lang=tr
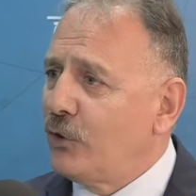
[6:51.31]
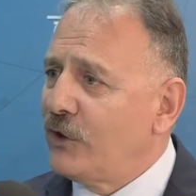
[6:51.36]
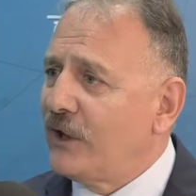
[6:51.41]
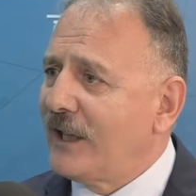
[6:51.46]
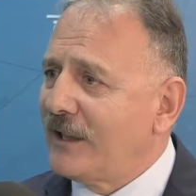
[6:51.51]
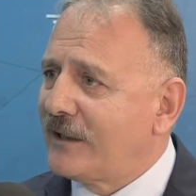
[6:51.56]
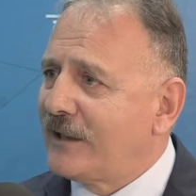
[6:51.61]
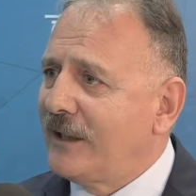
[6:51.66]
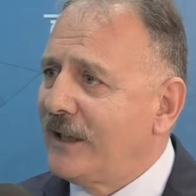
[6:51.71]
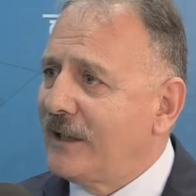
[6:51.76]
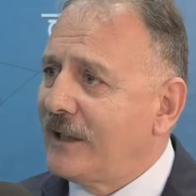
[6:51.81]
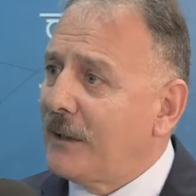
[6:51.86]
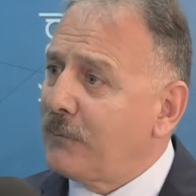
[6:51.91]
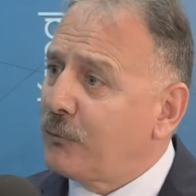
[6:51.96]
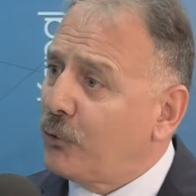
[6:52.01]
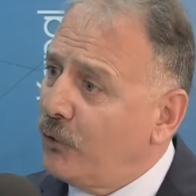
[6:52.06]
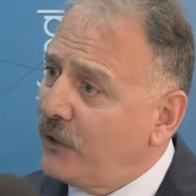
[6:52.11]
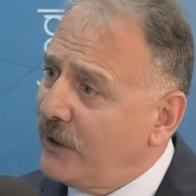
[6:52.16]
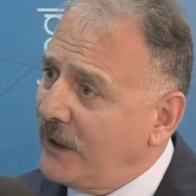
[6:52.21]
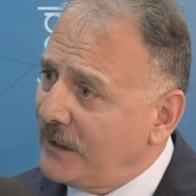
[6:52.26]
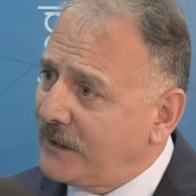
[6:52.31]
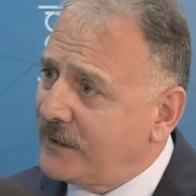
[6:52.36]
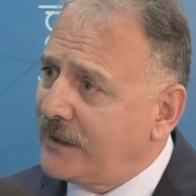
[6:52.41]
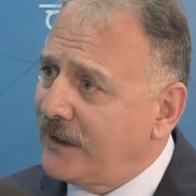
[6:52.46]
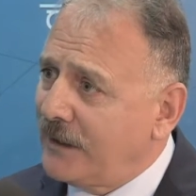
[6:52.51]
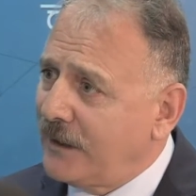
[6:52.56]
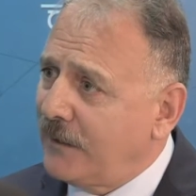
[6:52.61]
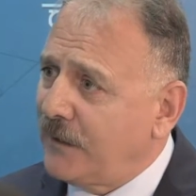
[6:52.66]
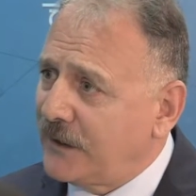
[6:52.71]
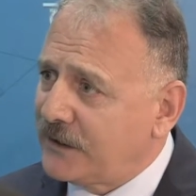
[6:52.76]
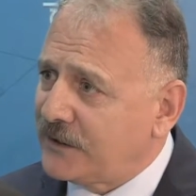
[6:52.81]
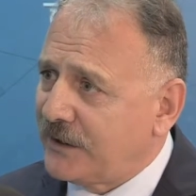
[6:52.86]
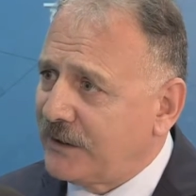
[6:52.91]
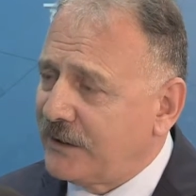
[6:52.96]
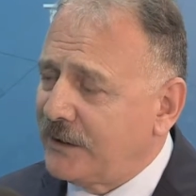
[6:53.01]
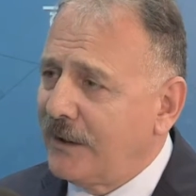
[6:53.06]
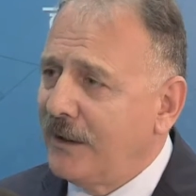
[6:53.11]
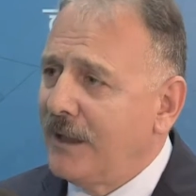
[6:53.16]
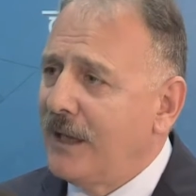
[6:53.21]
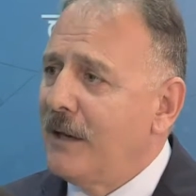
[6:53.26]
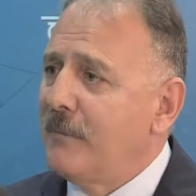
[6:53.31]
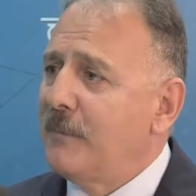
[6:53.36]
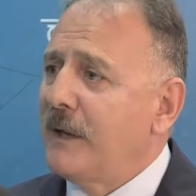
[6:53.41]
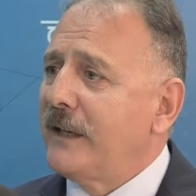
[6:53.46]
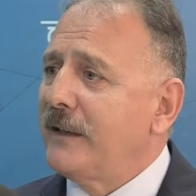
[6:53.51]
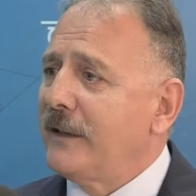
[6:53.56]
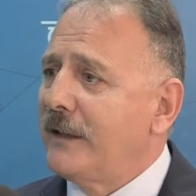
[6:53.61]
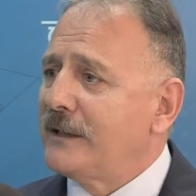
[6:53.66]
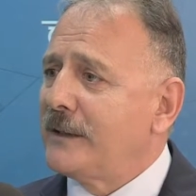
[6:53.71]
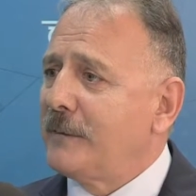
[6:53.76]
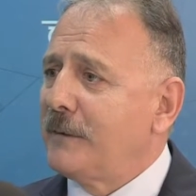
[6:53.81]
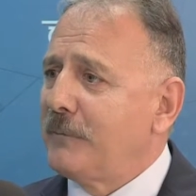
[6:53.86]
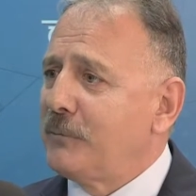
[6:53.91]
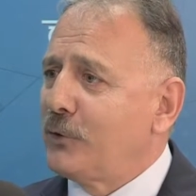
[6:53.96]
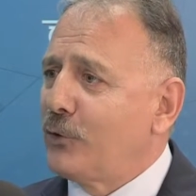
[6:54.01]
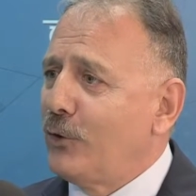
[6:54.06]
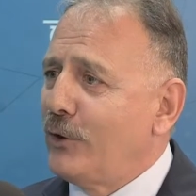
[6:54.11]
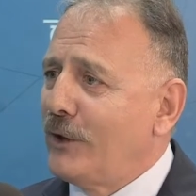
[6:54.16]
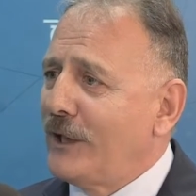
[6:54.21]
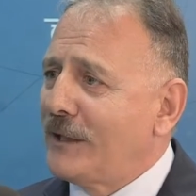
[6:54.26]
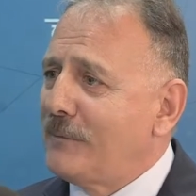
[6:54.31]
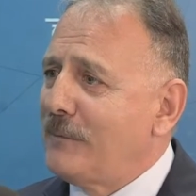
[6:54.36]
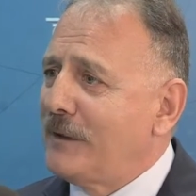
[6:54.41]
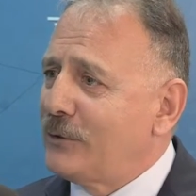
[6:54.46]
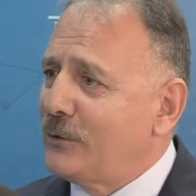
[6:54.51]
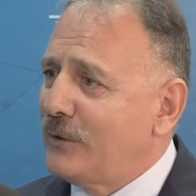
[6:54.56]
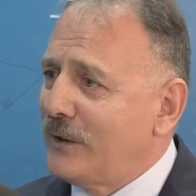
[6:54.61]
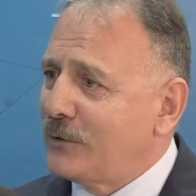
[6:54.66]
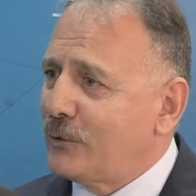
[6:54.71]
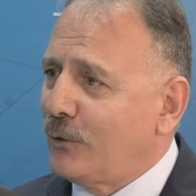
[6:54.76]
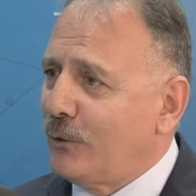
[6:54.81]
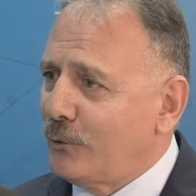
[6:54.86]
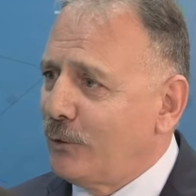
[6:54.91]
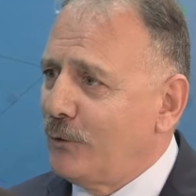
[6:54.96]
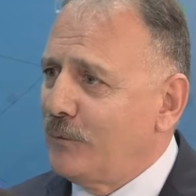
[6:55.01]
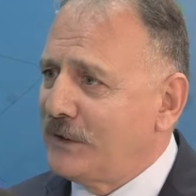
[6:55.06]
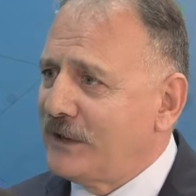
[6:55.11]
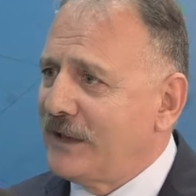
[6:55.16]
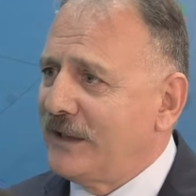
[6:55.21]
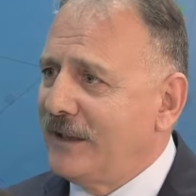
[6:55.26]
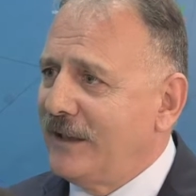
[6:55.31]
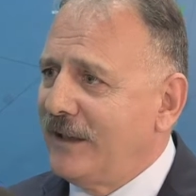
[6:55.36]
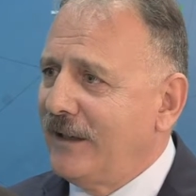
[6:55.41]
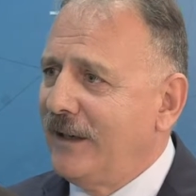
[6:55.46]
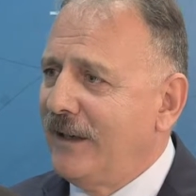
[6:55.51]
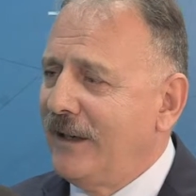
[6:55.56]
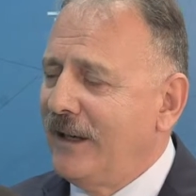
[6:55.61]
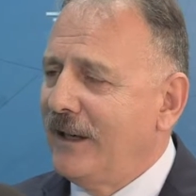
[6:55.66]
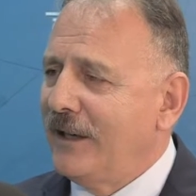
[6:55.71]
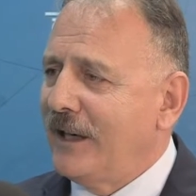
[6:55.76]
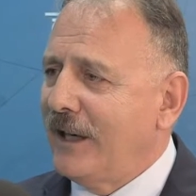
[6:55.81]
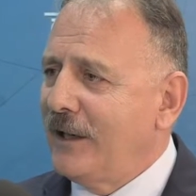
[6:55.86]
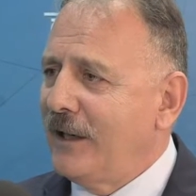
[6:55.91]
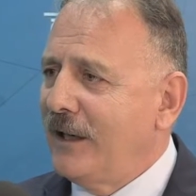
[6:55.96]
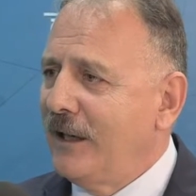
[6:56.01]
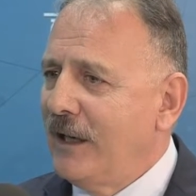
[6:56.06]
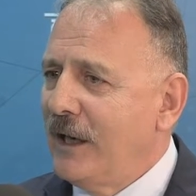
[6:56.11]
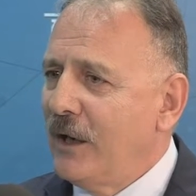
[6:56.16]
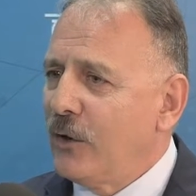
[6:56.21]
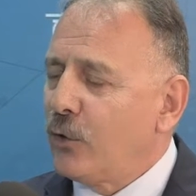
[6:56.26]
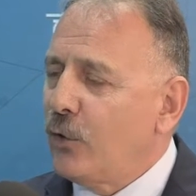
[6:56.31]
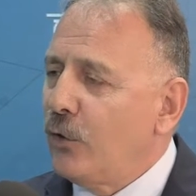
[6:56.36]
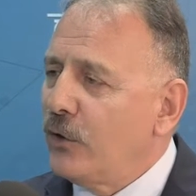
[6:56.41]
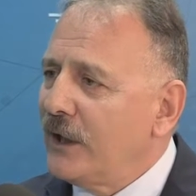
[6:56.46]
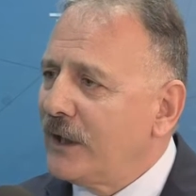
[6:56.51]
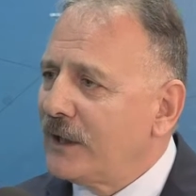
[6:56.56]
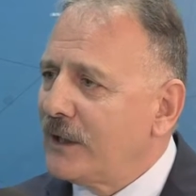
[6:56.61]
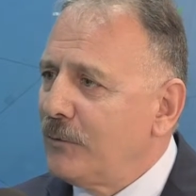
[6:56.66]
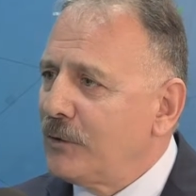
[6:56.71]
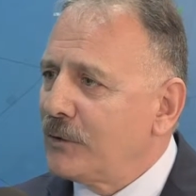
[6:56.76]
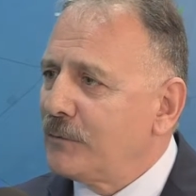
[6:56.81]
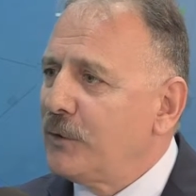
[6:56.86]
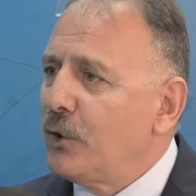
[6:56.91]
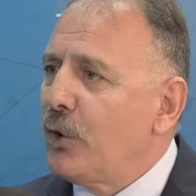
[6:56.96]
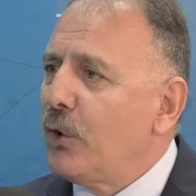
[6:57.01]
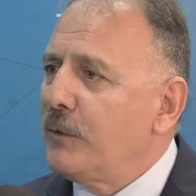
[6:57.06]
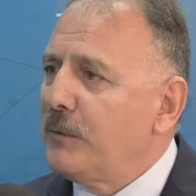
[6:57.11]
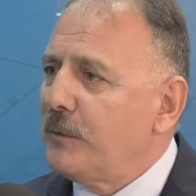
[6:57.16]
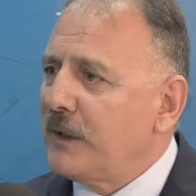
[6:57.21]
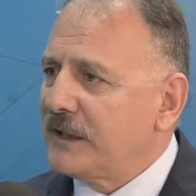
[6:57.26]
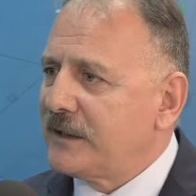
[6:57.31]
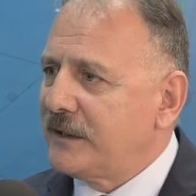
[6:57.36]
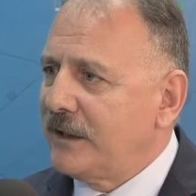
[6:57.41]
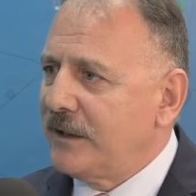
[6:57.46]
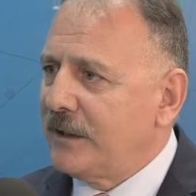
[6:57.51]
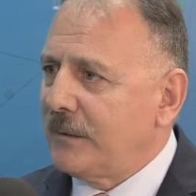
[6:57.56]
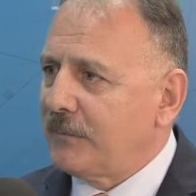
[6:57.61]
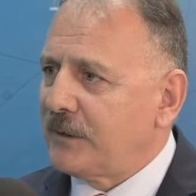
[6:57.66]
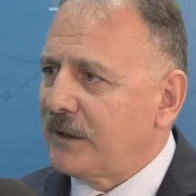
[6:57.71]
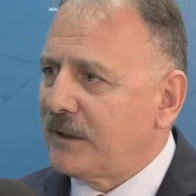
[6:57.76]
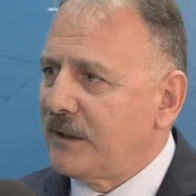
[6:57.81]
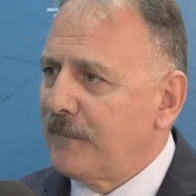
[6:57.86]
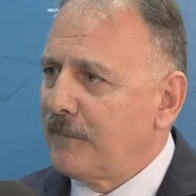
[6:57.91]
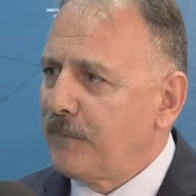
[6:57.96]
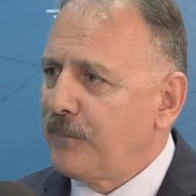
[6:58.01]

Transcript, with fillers: Konyaaltı ile ilgili. Hep Konyaaltı'dan laf açıldı. Ben de aynı zamanda bir Konyaaltı meclis üyesi olduğum için de hani Konyaaltı meclis bir hobi bahçeleri yaptı.